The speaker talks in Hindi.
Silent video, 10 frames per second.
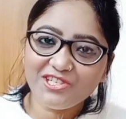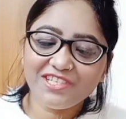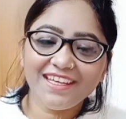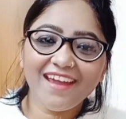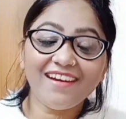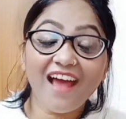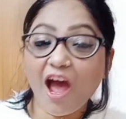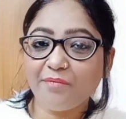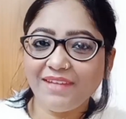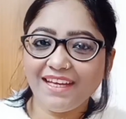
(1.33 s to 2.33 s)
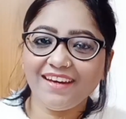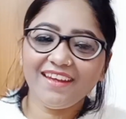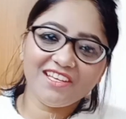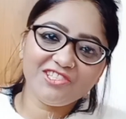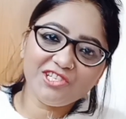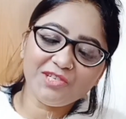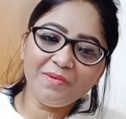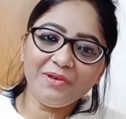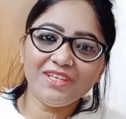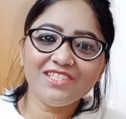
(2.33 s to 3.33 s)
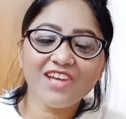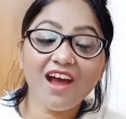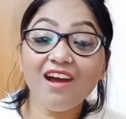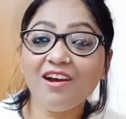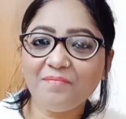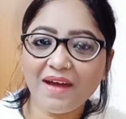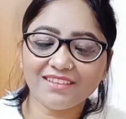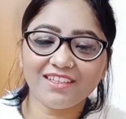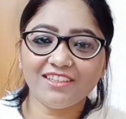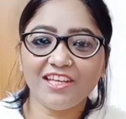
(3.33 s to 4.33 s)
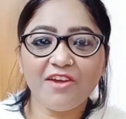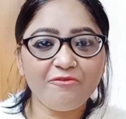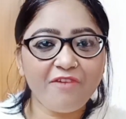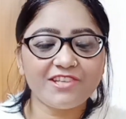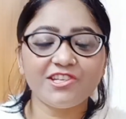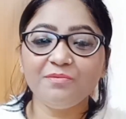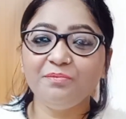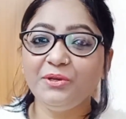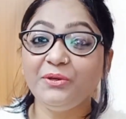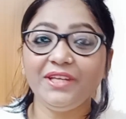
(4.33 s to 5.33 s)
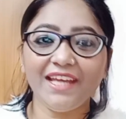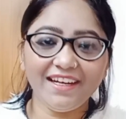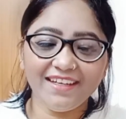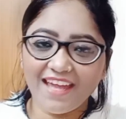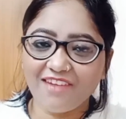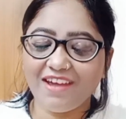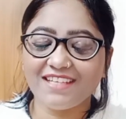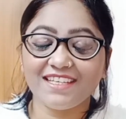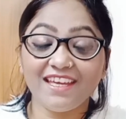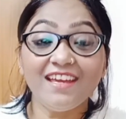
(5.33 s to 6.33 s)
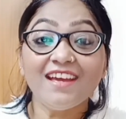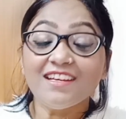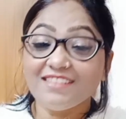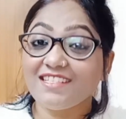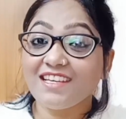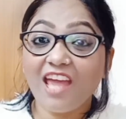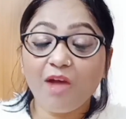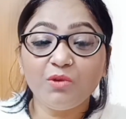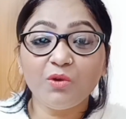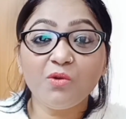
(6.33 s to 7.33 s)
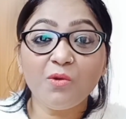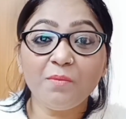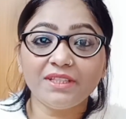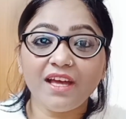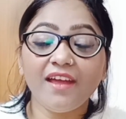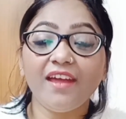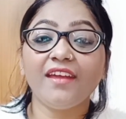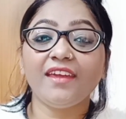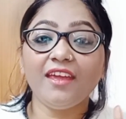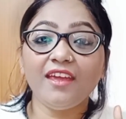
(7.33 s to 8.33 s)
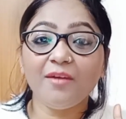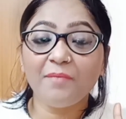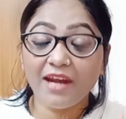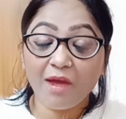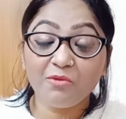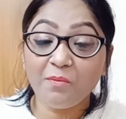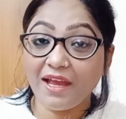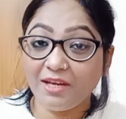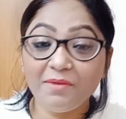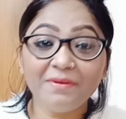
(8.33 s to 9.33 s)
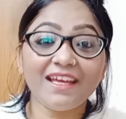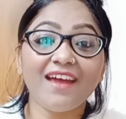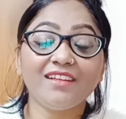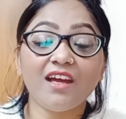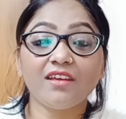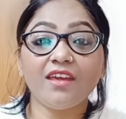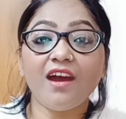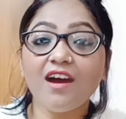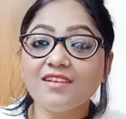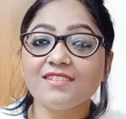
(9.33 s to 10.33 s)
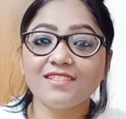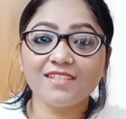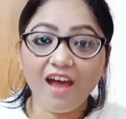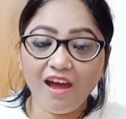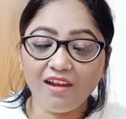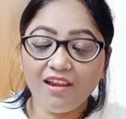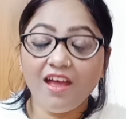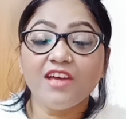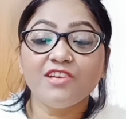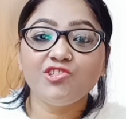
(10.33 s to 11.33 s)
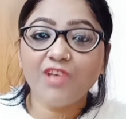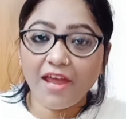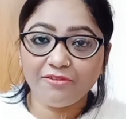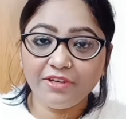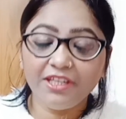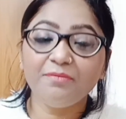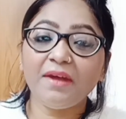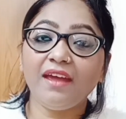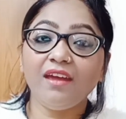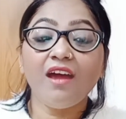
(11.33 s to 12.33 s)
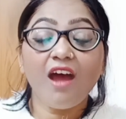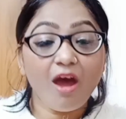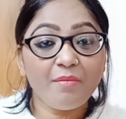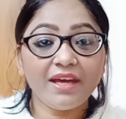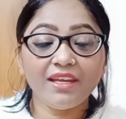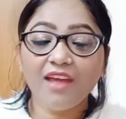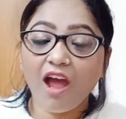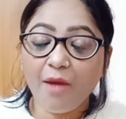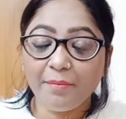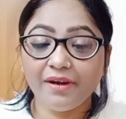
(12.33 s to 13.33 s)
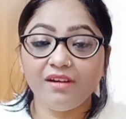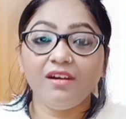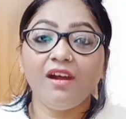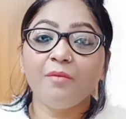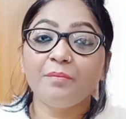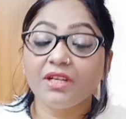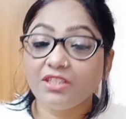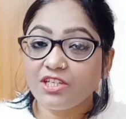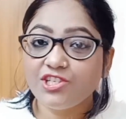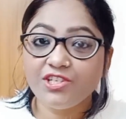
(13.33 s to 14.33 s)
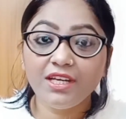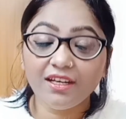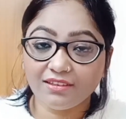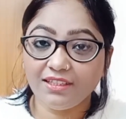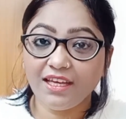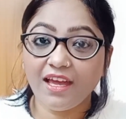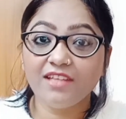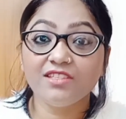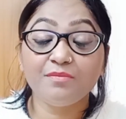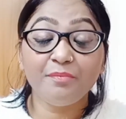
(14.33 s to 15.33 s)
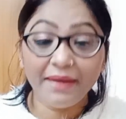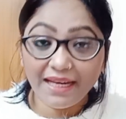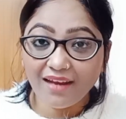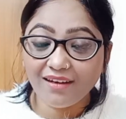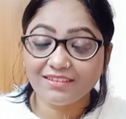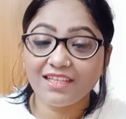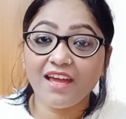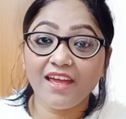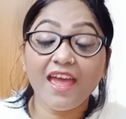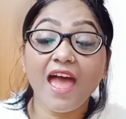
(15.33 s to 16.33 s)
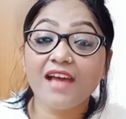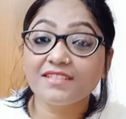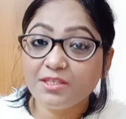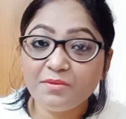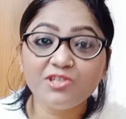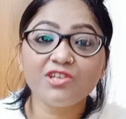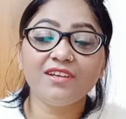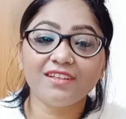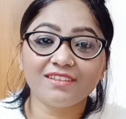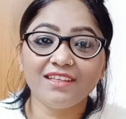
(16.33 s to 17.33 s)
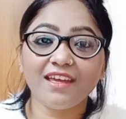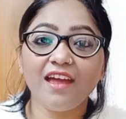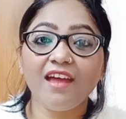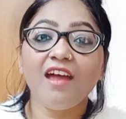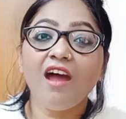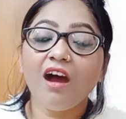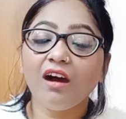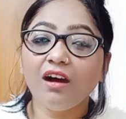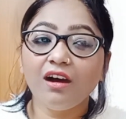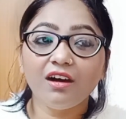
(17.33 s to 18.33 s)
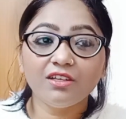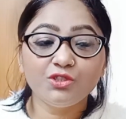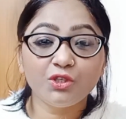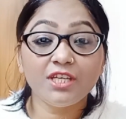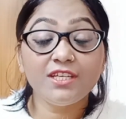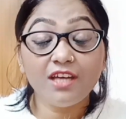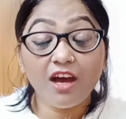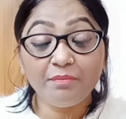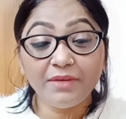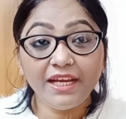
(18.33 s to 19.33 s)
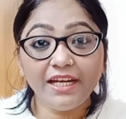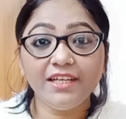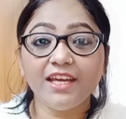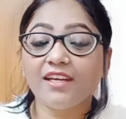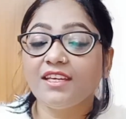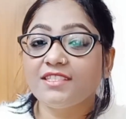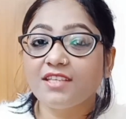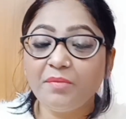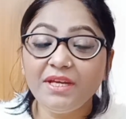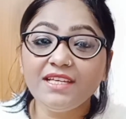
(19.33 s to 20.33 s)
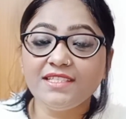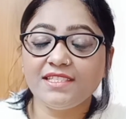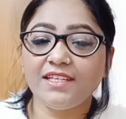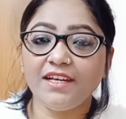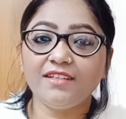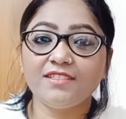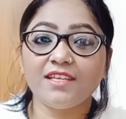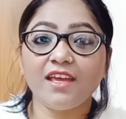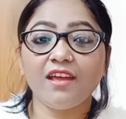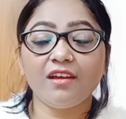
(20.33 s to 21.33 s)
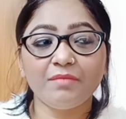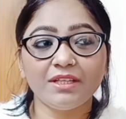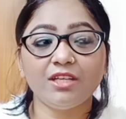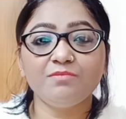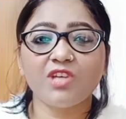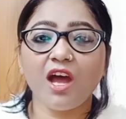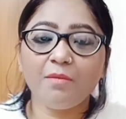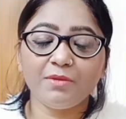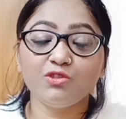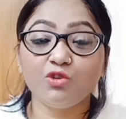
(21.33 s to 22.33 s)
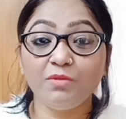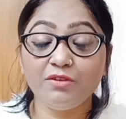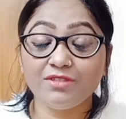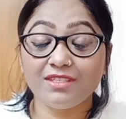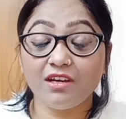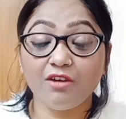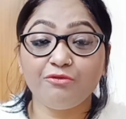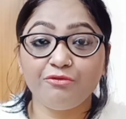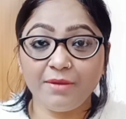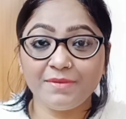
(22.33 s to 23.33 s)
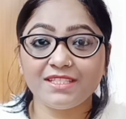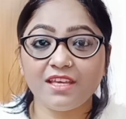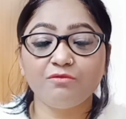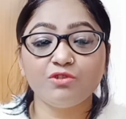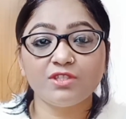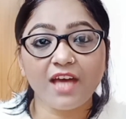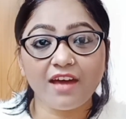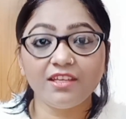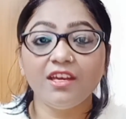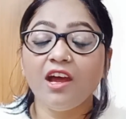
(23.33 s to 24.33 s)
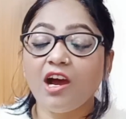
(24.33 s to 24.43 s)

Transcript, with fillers: आप देख रहे हैं चिश ब्यूटी जहां हम बात करते हैं फैशन ब्यूटी एंड डी की जैसा कि आप लोगों को पता है कि मैंने आपको पहले भी बताया था कि हर साल जनवरी में हमारे यहाँ पर प्रदर्शनी लगती है मेला लगता है एग्जीबिशन लगती है जो कि अपने इंडिया की सभी स्टेट से मतलब जहाँ पर जो भी फेमस है वो सारी